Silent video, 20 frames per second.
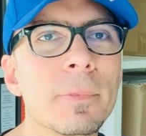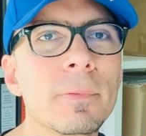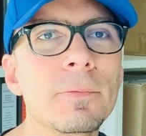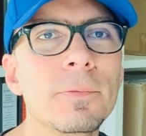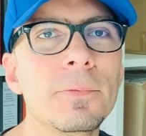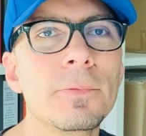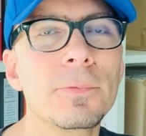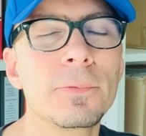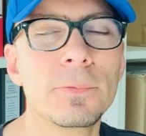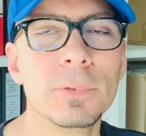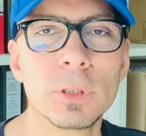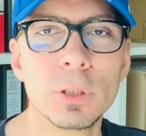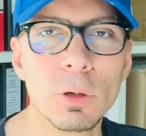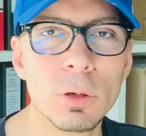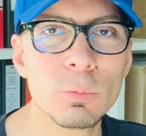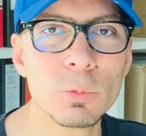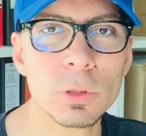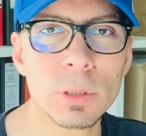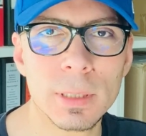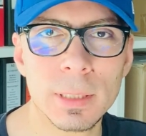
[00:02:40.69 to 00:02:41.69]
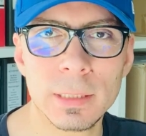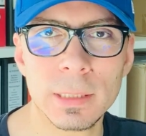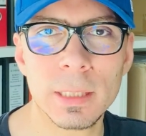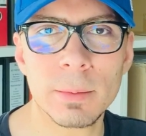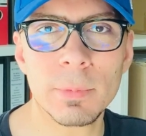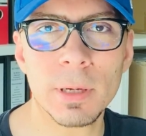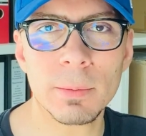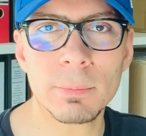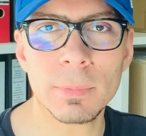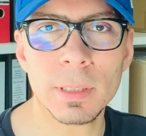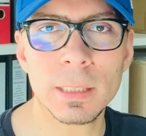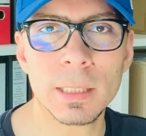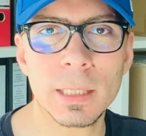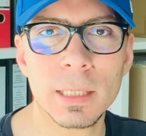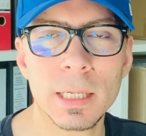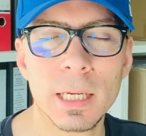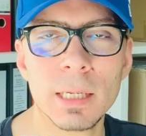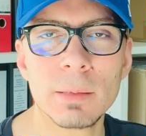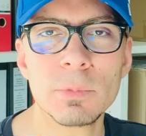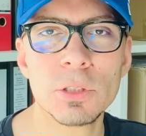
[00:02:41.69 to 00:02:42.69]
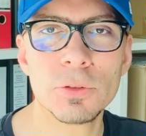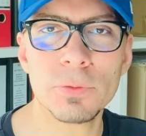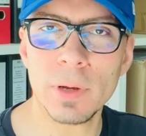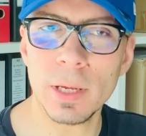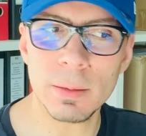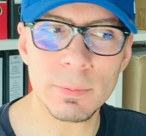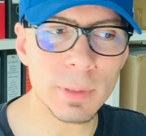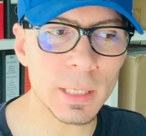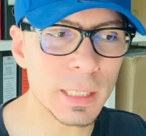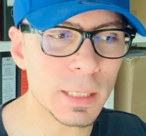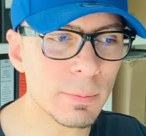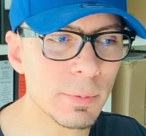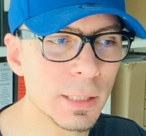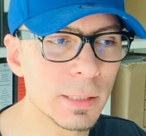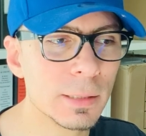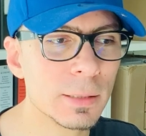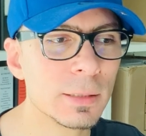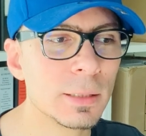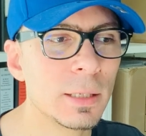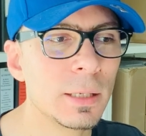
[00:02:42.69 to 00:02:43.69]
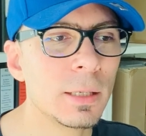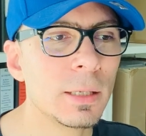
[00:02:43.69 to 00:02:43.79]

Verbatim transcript: في الدول المتقدمه عامه يعني مش في المانيا بس